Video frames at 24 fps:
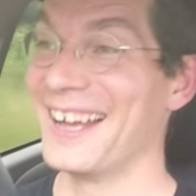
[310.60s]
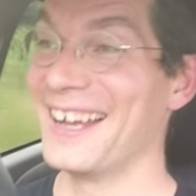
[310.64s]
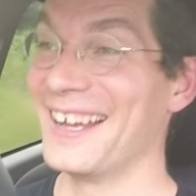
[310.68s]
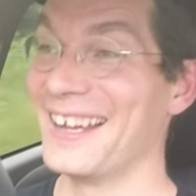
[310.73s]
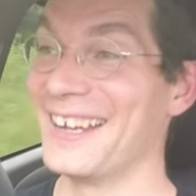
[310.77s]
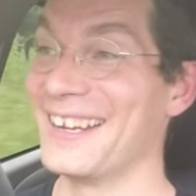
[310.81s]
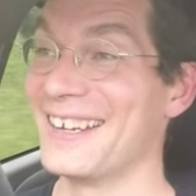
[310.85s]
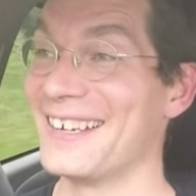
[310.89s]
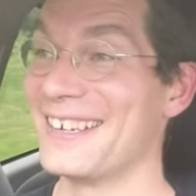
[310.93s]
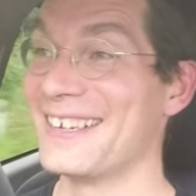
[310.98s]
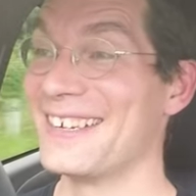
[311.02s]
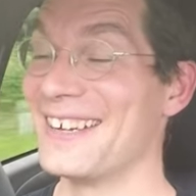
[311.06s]

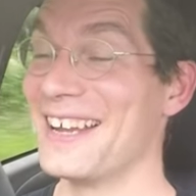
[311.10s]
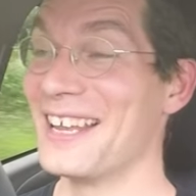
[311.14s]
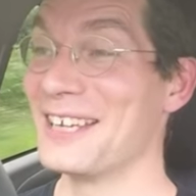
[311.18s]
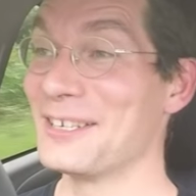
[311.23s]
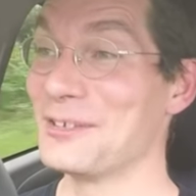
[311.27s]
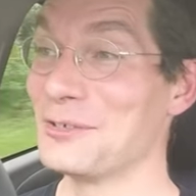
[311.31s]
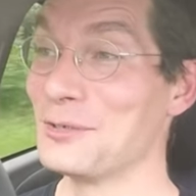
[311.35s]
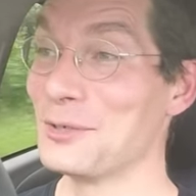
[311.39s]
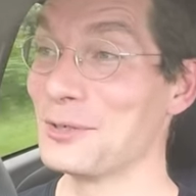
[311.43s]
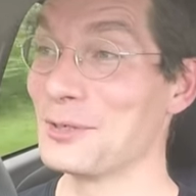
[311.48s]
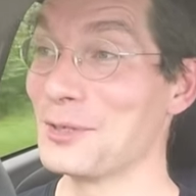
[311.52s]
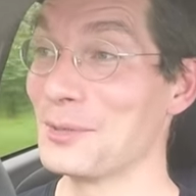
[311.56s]
là
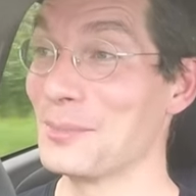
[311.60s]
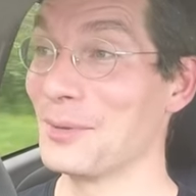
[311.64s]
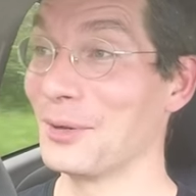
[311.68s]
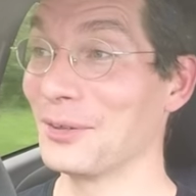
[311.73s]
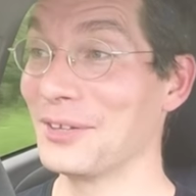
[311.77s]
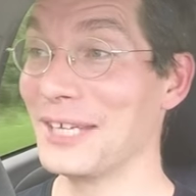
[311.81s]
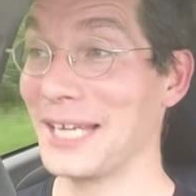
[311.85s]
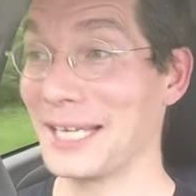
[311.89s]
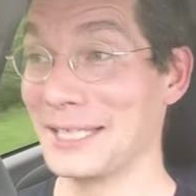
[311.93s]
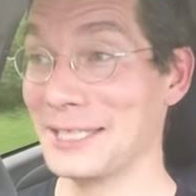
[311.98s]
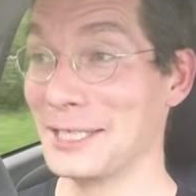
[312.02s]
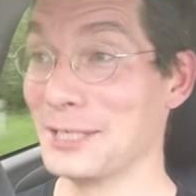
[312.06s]
justement,
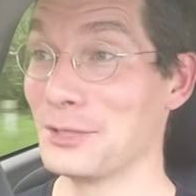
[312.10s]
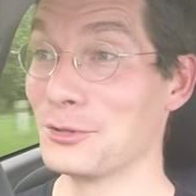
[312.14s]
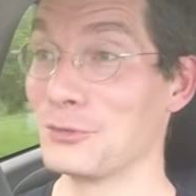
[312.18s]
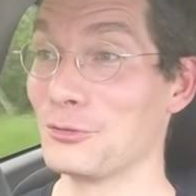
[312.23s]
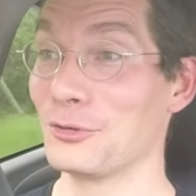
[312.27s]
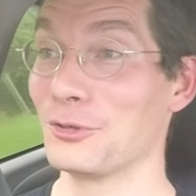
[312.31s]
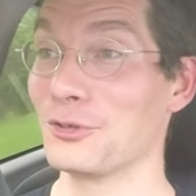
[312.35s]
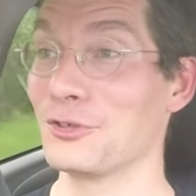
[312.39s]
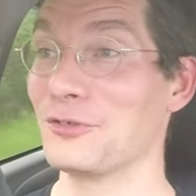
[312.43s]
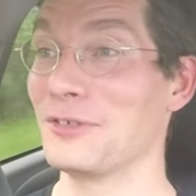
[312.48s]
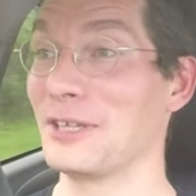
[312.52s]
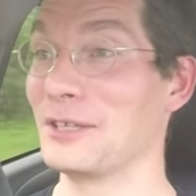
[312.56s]
dernier
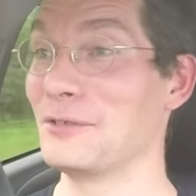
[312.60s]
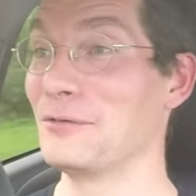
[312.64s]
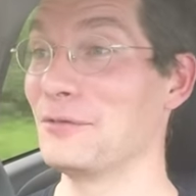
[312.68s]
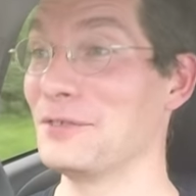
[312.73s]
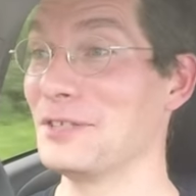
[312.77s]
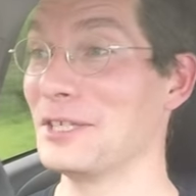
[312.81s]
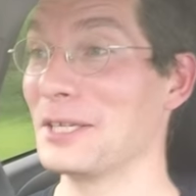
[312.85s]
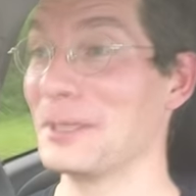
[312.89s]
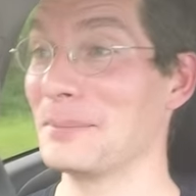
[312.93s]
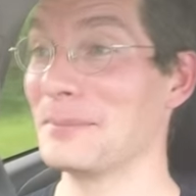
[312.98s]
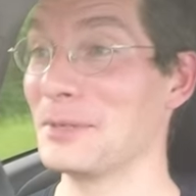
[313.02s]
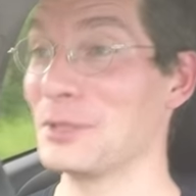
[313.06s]
jour, je viens de
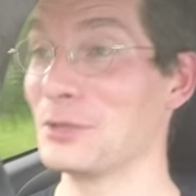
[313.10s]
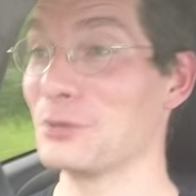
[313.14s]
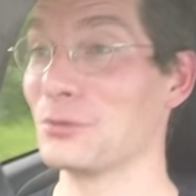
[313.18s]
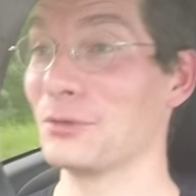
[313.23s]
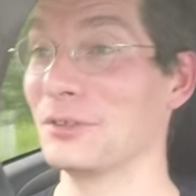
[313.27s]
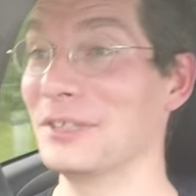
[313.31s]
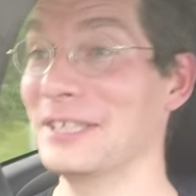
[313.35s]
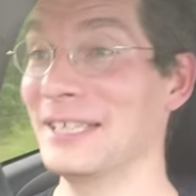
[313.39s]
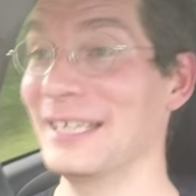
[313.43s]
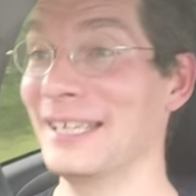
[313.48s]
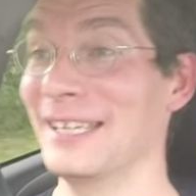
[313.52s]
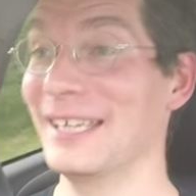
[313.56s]
finir ma
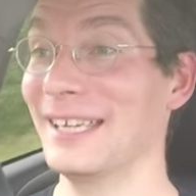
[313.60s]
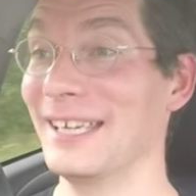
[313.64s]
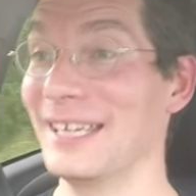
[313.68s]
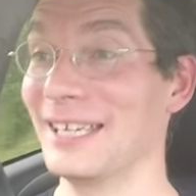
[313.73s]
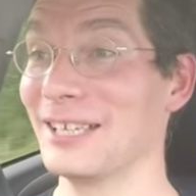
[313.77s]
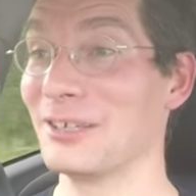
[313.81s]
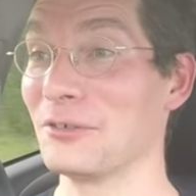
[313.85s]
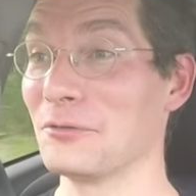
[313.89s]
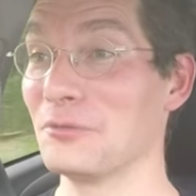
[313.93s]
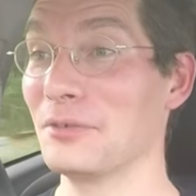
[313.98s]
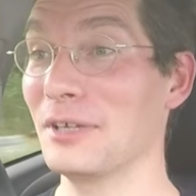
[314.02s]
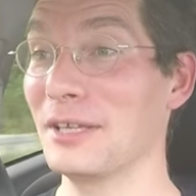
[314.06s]
journée
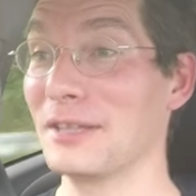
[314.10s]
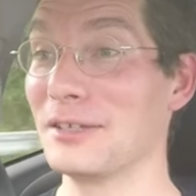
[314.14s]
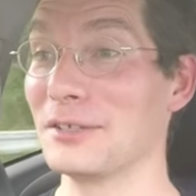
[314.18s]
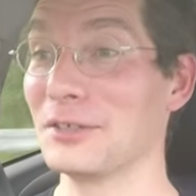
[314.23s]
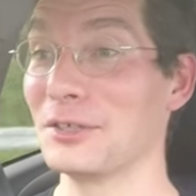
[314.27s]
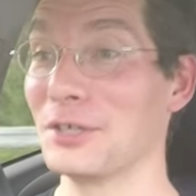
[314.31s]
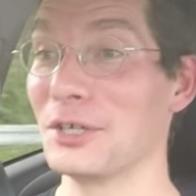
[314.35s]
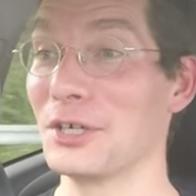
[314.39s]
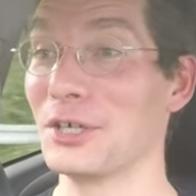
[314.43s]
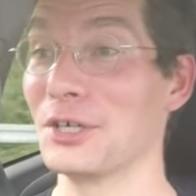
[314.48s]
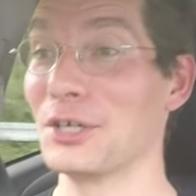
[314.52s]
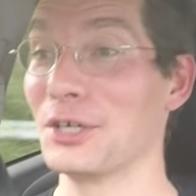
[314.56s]
et en fait,
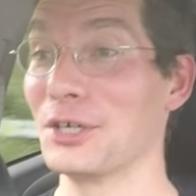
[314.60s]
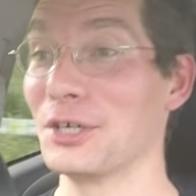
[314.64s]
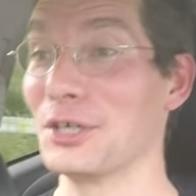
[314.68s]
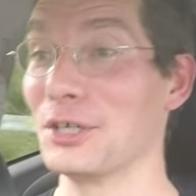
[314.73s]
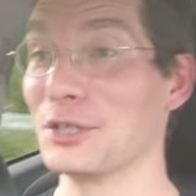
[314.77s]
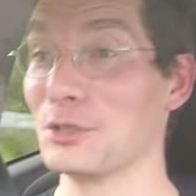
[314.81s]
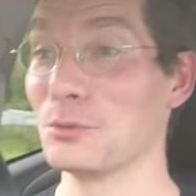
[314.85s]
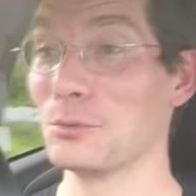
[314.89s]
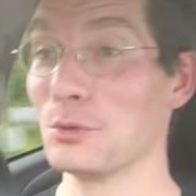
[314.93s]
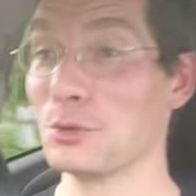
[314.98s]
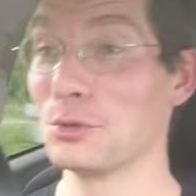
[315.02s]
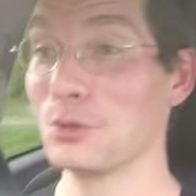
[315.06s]

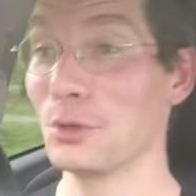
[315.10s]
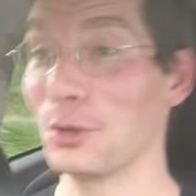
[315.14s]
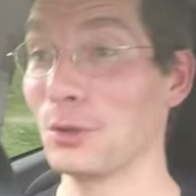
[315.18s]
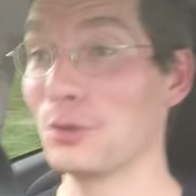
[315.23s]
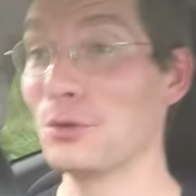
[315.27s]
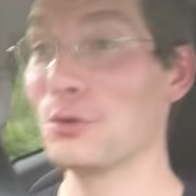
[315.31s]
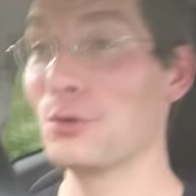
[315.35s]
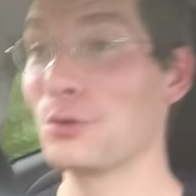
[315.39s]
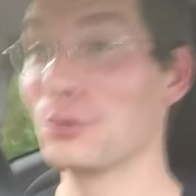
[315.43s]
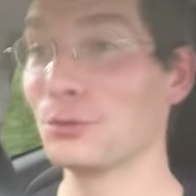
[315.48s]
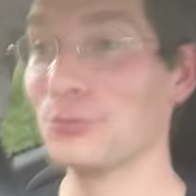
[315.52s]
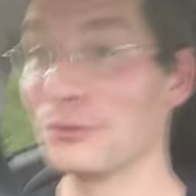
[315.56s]
je me suis
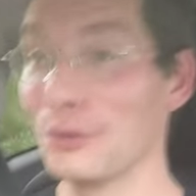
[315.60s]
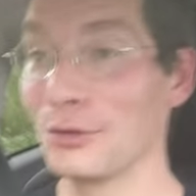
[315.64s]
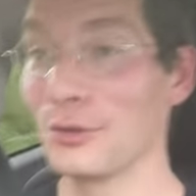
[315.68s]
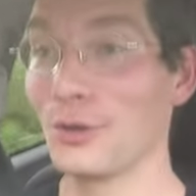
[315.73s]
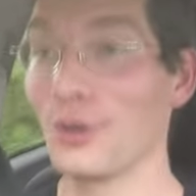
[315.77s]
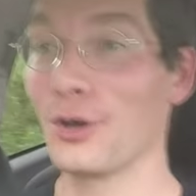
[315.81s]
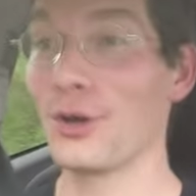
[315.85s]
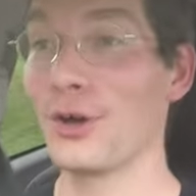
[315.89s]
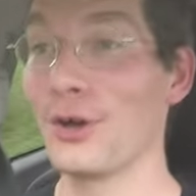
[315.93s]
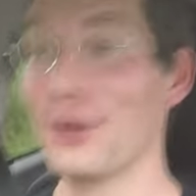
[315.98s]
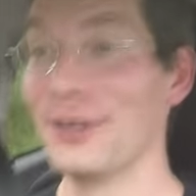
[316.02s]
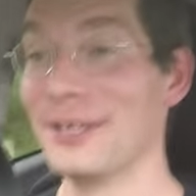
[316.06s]
rendu compte
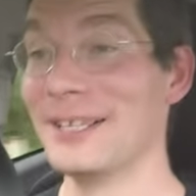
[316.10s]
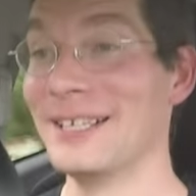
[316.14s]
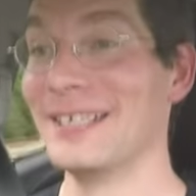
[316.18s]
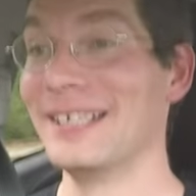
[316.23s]
que